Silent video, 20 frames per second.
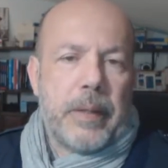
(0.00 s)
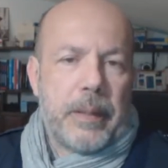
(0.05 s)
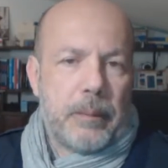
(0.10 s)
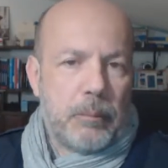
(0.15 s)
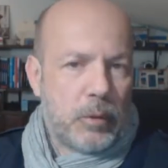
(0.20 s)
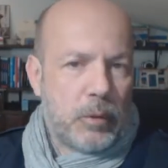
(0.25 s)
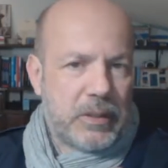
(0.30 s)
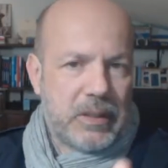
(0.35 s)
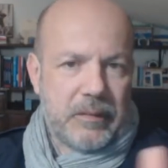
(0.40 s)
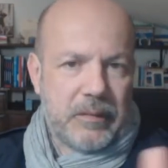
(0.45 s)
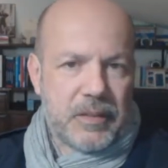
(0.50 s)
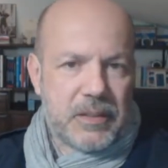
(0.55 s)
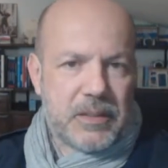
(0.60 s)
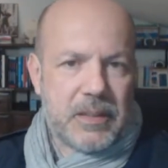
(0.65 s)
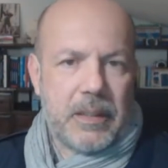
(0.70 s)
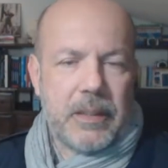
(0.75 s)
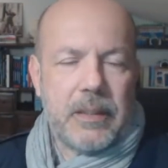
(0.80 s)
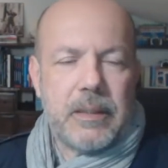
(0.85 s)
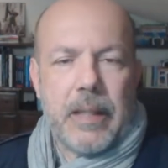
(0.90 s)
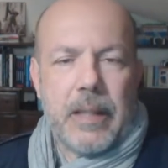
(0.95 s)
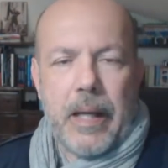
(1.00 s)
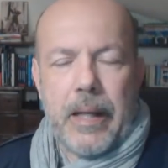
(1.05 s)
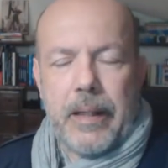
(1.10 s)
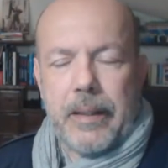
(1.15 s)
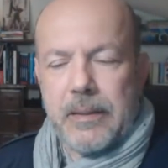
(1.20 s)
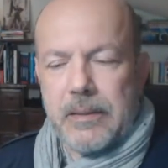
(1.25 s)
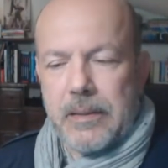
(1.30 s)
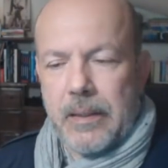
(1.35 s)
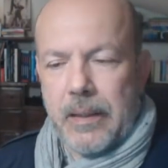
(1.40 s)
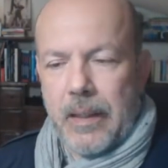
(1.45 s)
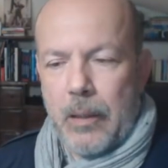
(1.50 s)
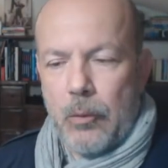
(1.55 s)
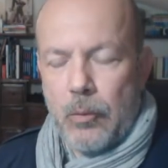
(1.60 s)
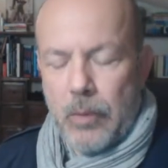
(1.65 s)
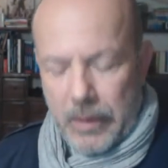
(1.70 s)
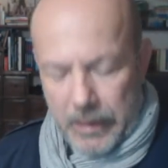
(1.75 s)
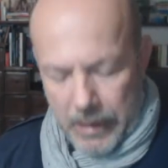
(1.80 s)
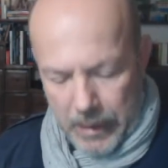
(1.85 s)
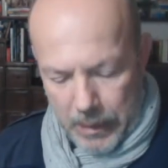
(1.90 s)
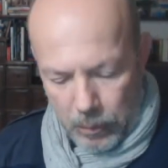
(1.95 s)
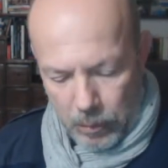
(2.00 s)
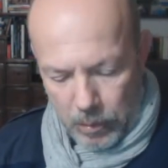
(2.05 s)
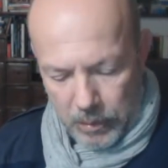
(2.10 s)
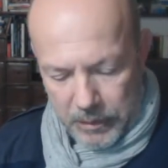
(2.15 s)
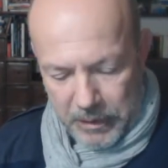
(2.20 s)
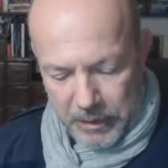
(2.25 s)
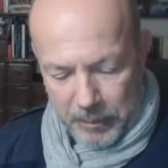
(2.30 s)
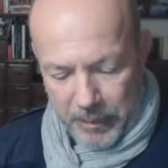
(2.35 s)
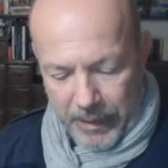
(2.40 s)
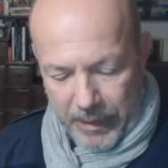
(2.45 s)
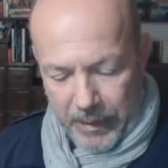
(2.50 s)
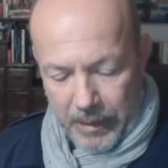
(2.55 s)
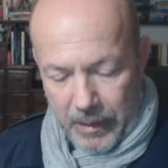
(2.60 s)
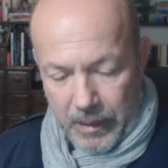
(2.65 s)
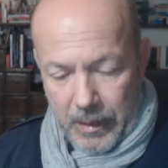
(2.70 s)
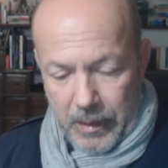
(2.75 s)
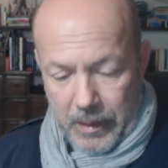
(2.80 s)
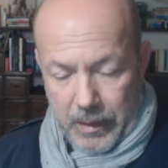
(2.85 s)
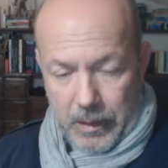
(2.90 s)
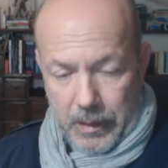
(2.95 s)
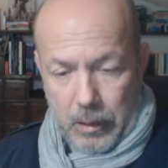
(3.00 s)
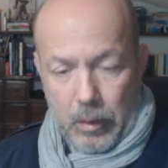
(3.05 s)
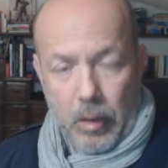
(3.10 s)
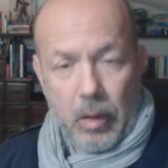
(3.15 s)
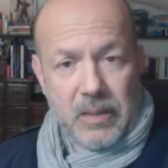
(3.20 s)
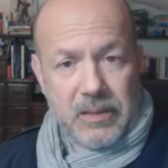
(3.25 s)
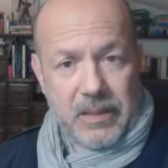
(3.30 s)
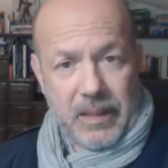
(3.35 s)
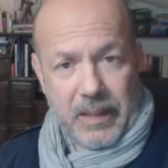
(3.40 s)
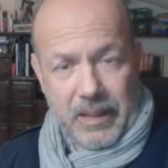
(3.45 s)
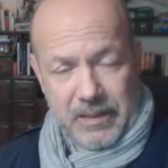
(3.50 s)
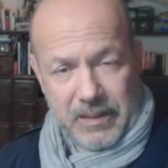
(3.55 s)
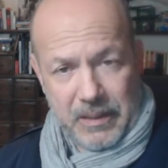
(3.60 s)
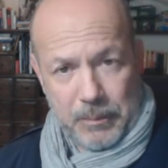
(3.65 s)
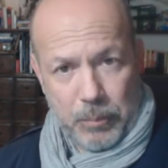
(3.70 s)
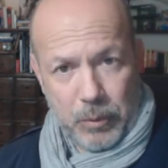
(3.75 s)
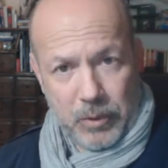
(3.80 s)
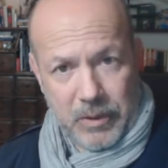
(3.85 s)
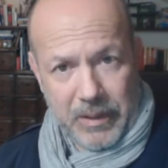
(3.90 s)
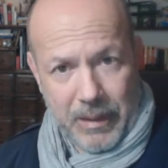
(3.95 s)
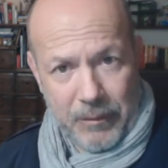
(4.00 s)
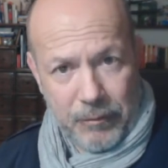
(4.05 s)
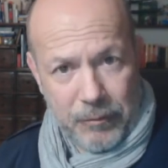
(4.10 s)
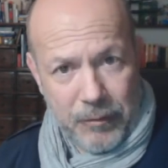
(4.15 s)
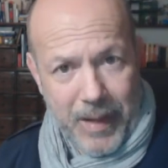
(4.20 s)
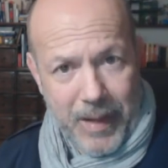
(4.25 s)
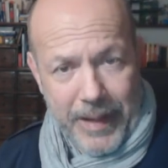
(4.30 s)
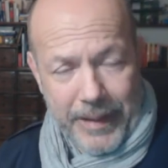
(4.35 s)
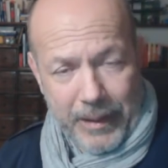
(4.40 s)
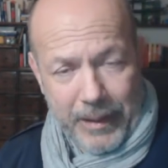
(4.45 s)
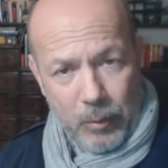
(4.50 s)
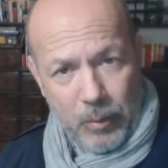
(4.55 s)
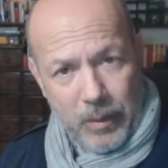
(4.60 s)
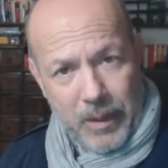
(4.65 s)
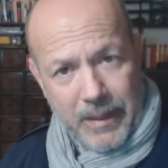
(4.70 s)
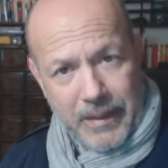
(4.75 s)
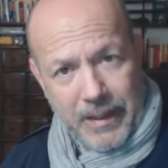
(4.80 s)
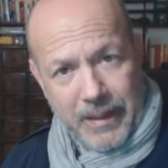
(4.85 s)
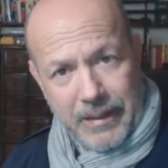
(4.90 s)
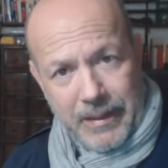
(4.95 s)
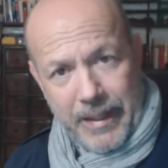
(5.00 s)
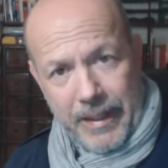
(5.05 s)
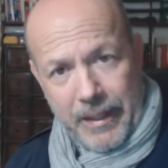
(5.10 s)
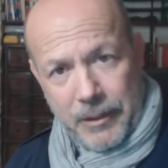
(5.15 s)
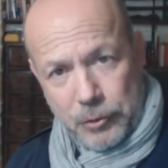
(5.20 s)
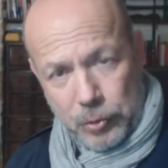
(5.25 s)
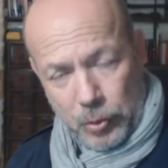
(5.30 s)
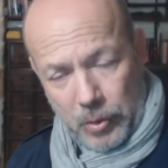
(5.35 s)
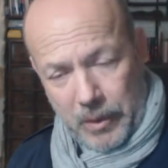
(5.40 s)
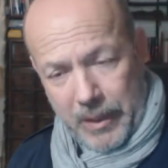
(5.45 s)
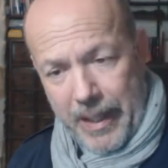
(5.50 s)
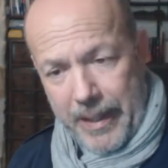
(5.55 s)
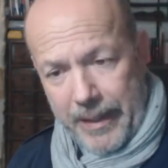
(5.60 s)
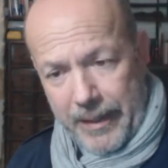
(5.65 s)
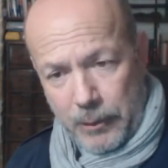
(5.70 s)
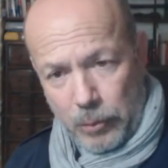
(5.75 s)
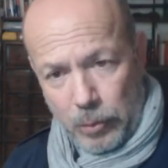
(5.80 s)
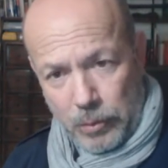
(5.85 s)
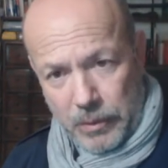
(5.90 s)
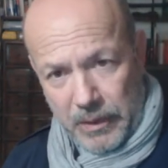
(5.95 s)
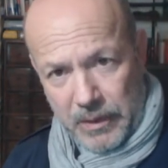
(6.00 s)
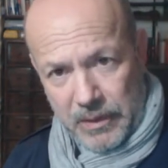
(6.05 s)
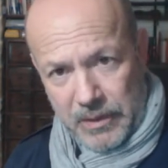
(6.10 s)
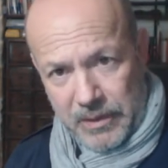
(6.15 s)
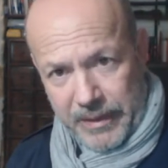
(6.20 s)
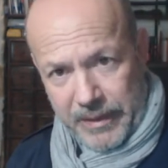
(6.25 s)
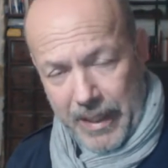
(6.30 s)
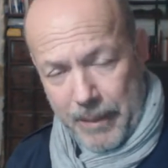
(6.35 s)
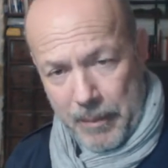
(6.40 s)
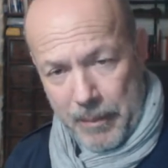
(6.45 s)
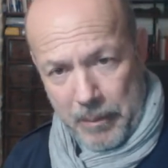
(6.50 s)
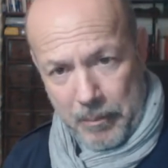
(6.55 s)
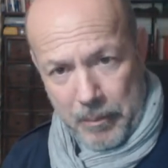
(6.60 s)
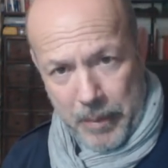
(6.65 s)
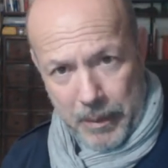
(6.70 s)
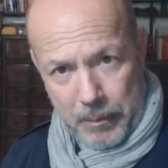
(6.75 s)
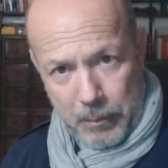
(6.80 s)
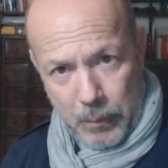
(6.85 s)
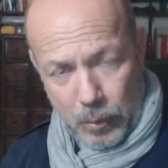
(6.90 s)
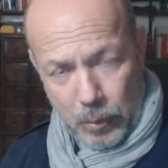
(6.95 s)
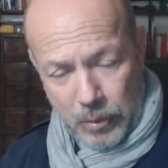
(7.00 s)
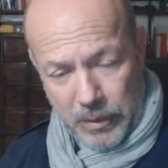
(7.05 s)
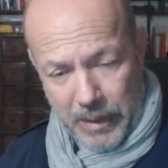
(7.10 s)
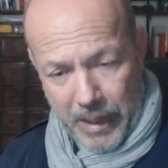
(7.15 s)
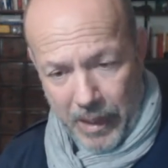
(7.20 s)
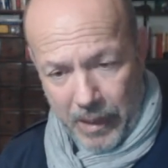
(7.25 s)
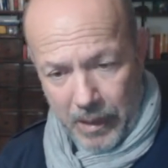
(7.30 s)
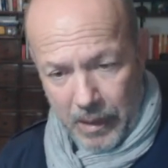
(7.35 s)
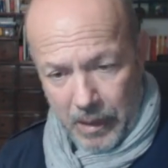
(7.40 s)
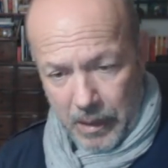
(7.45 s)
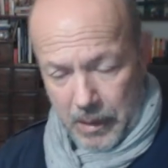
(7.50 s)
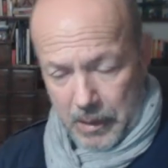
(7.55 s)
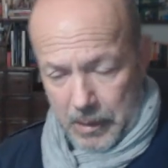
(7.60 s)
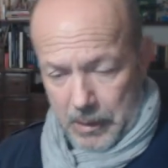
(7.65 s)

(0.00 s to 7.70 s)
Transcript: per motivi sanitari sarà una delle ultime cose che si potrà fare, quella di andare a giocare tutti insieme in Bermuda